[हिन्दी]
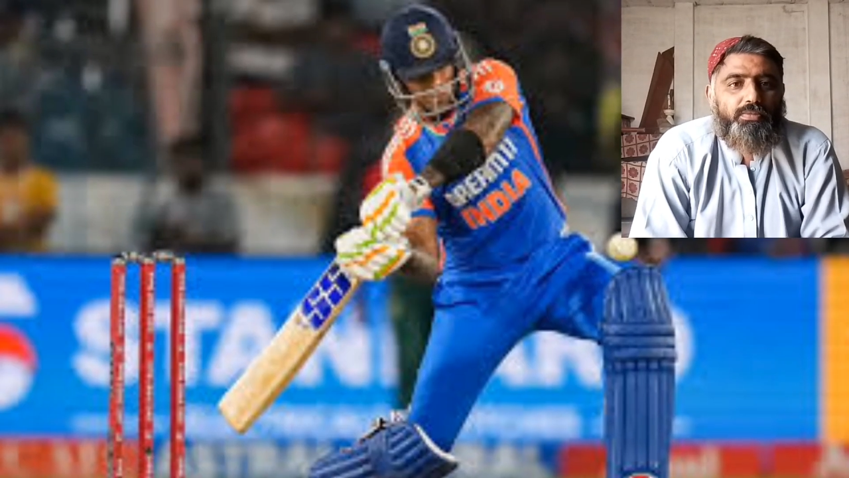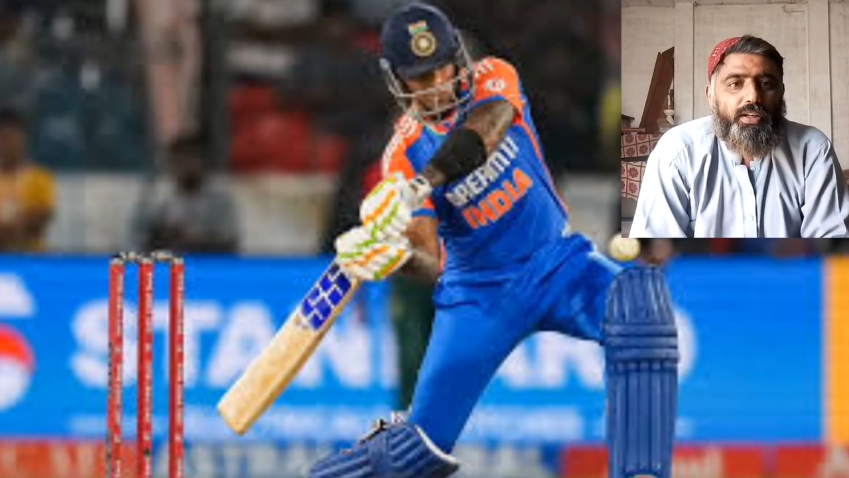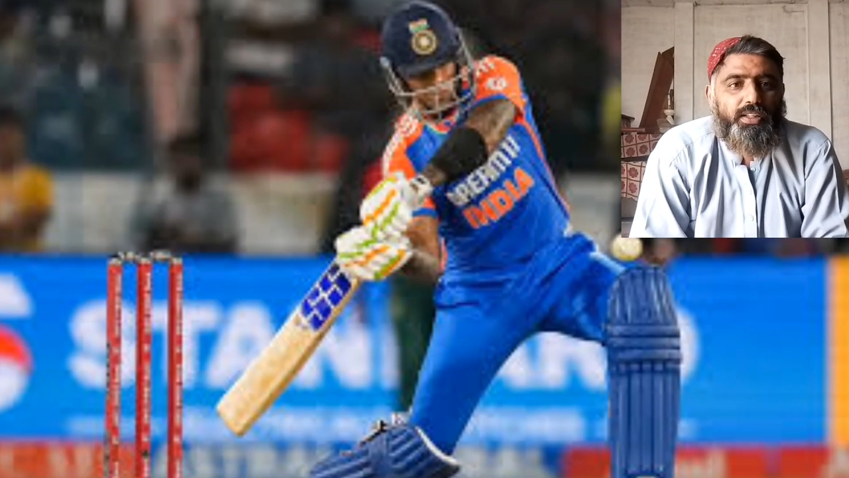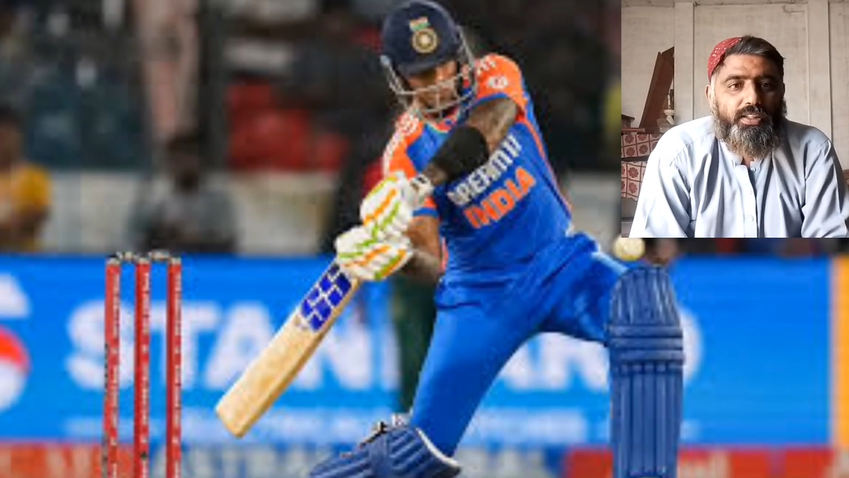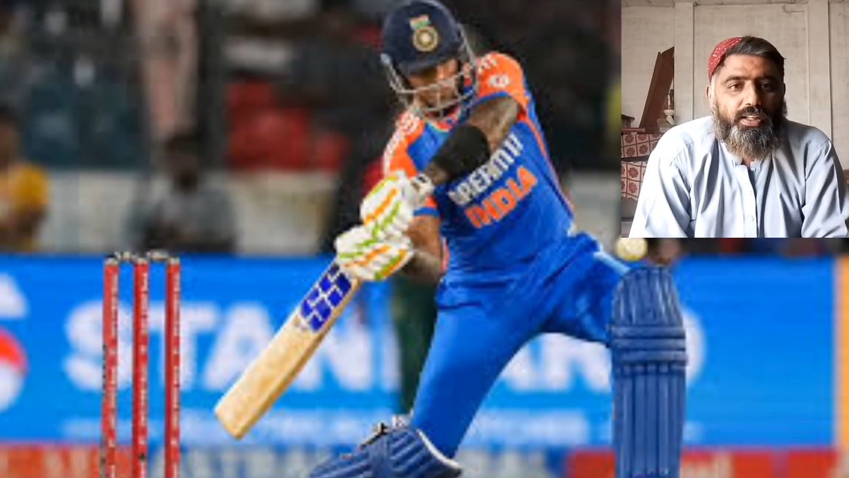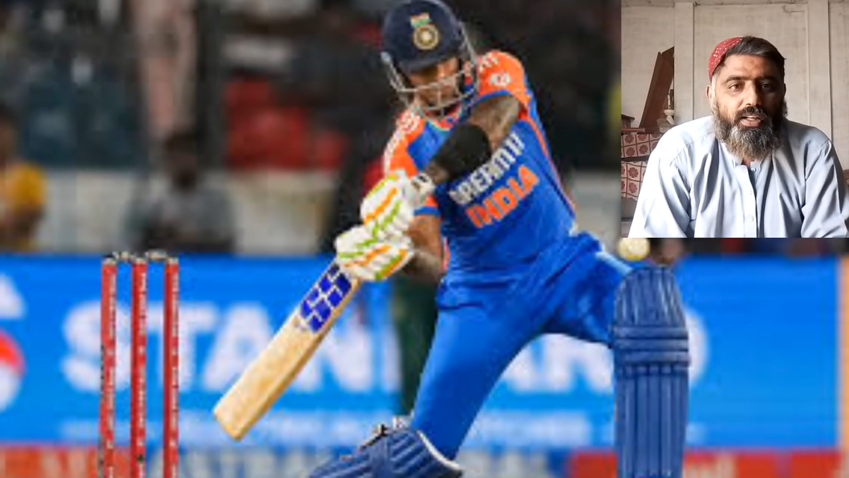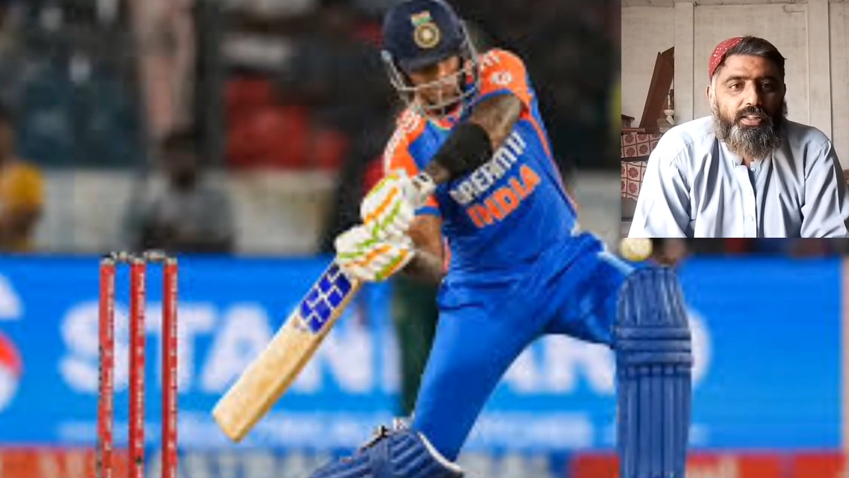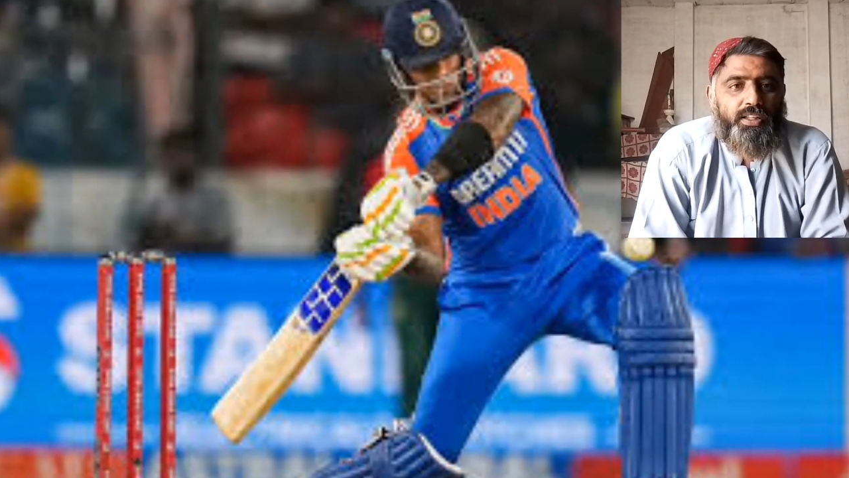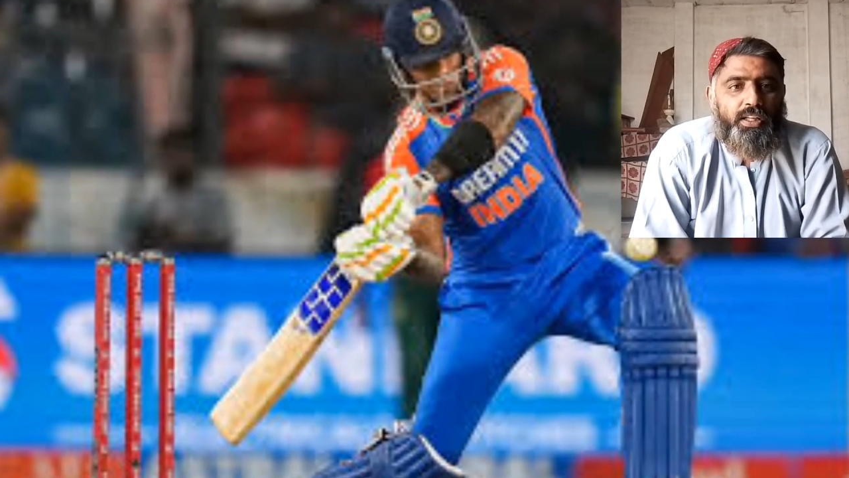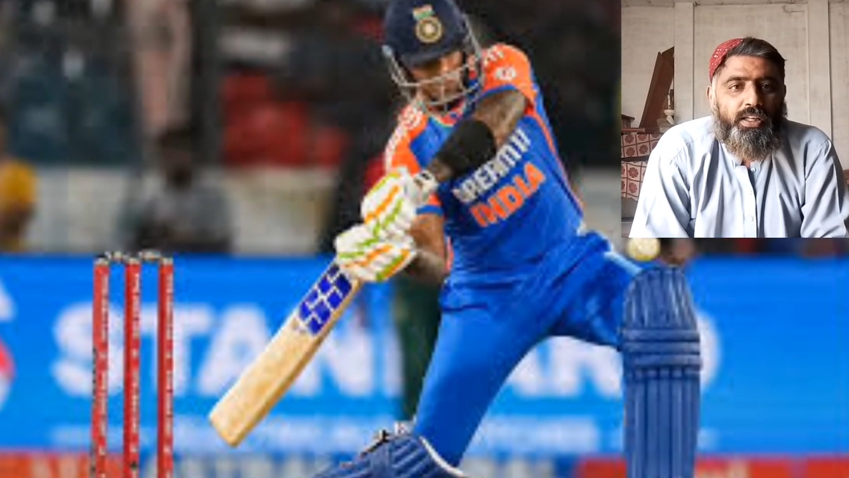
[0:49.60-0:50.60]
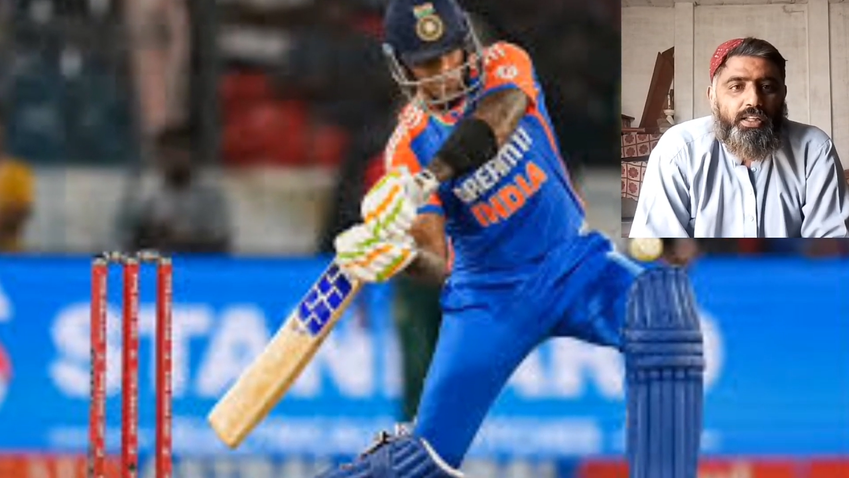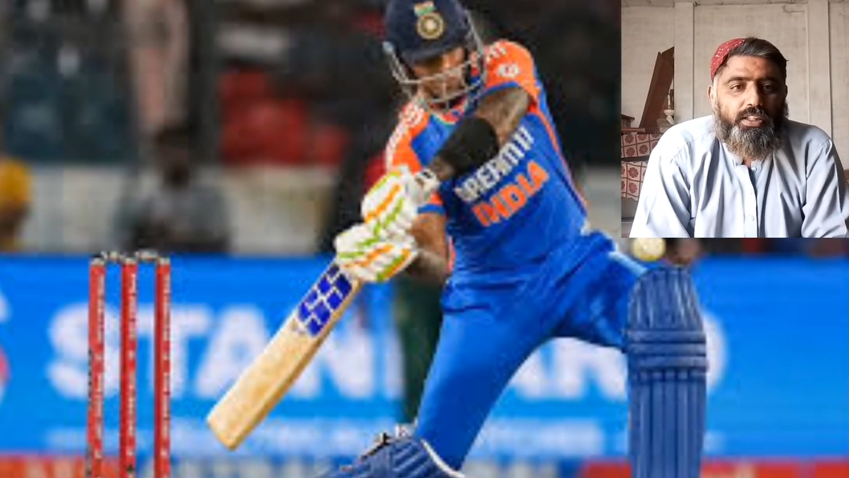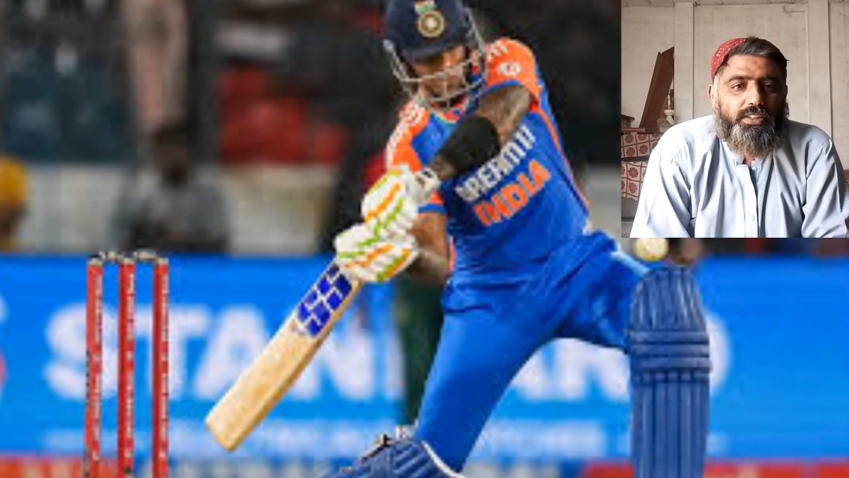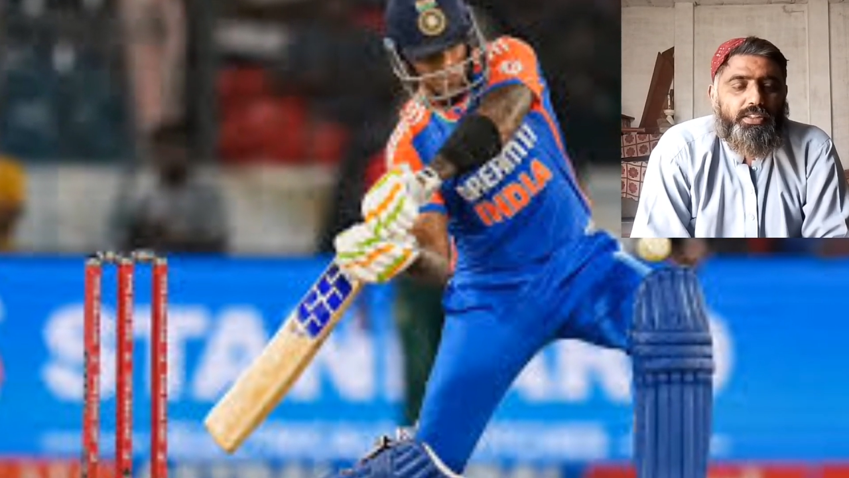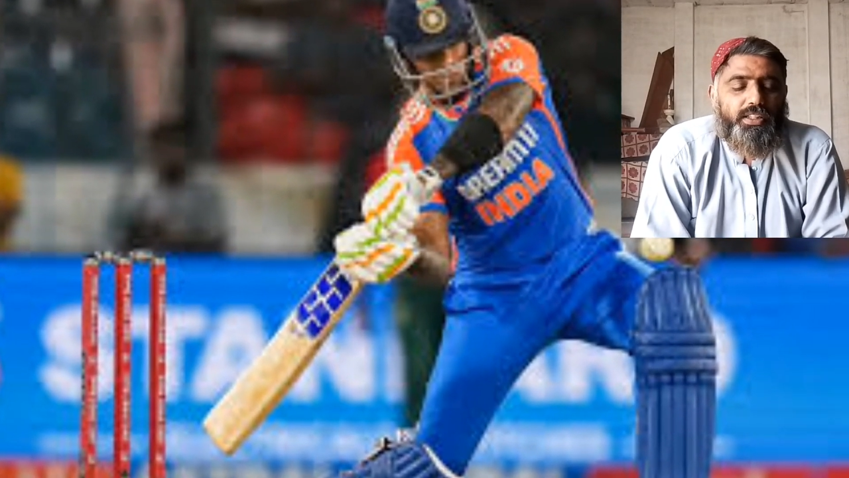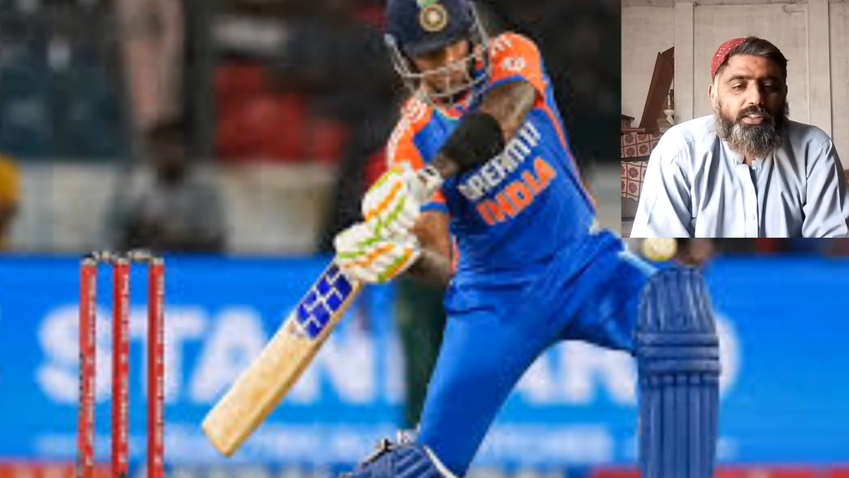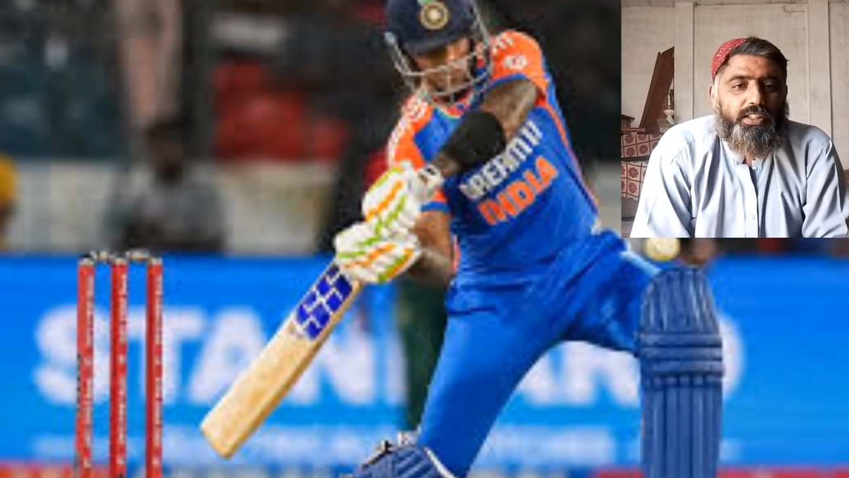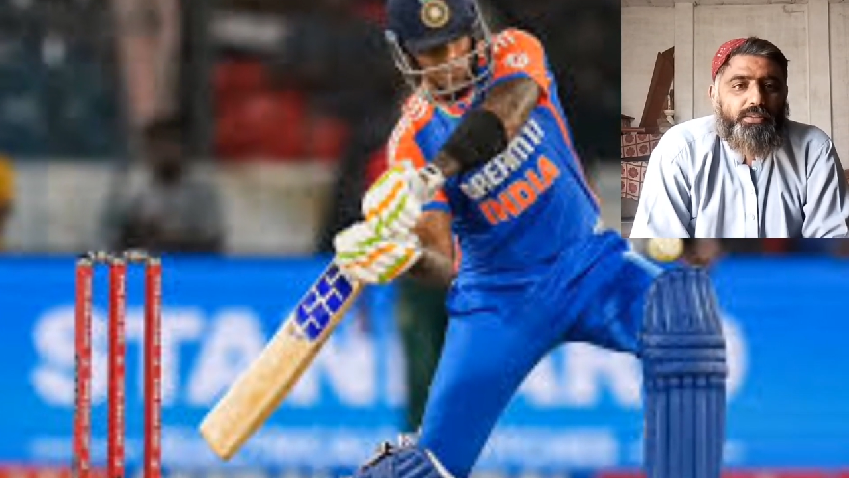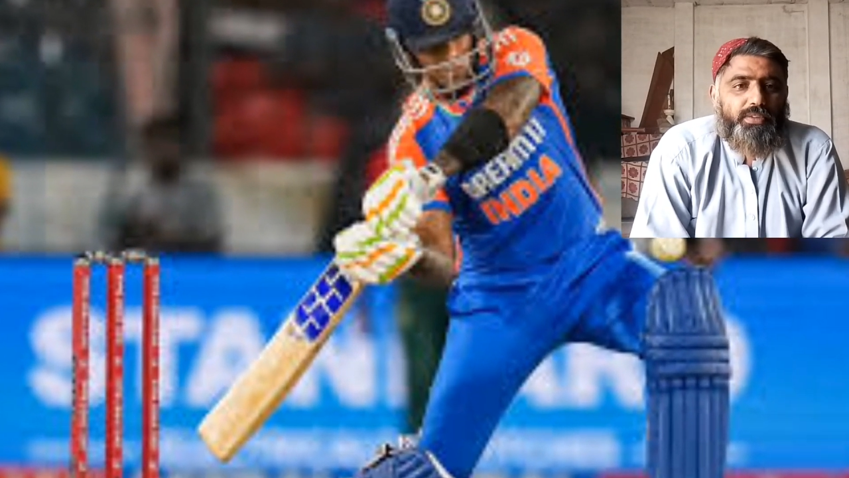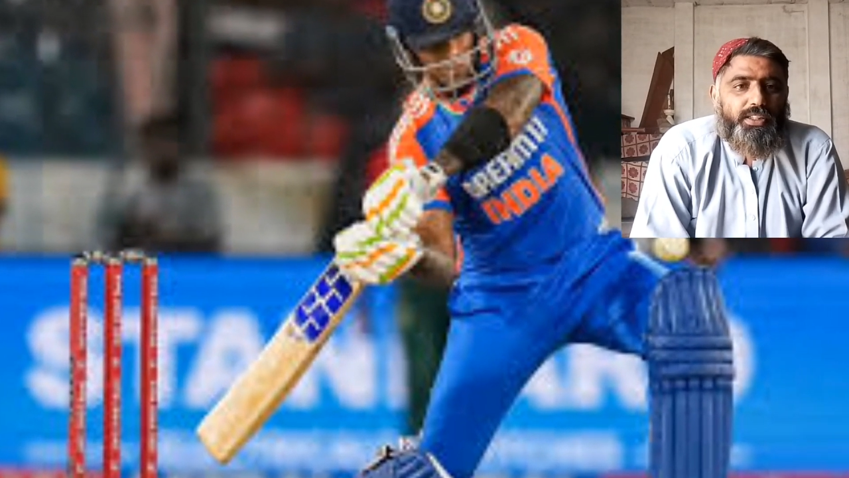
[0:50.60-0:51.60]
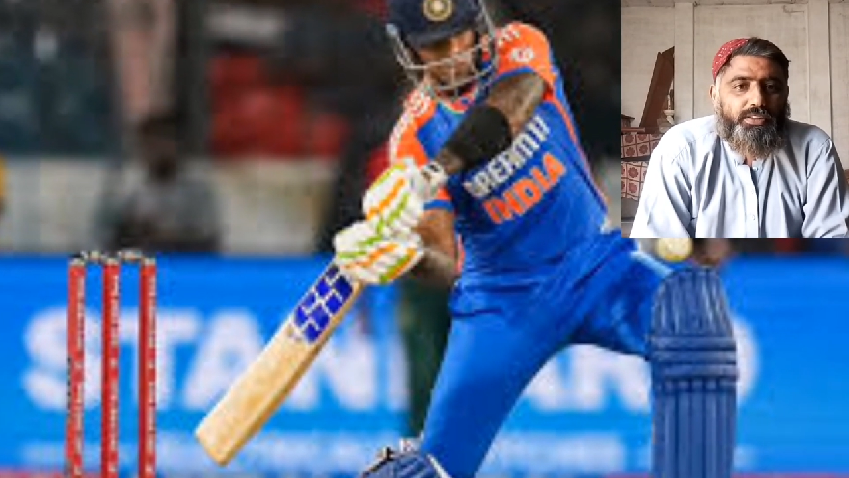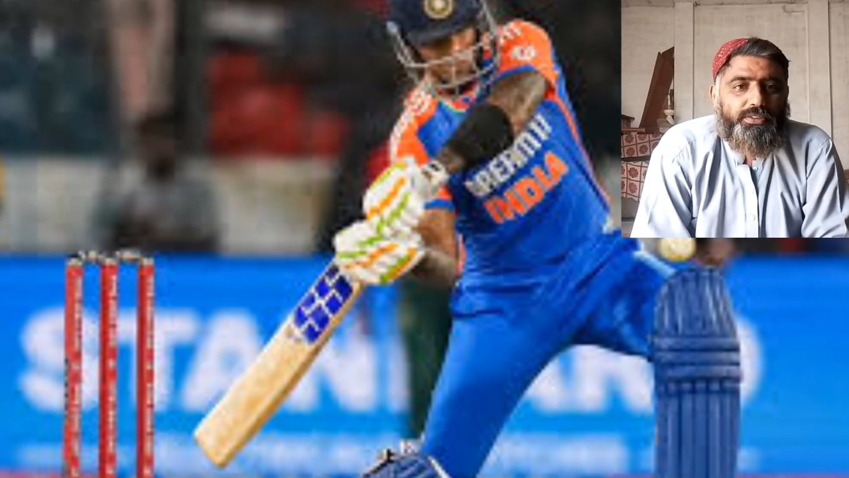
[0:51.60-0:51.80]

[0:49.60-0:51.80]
की बॉलिंग कराई इस तरह ये मैच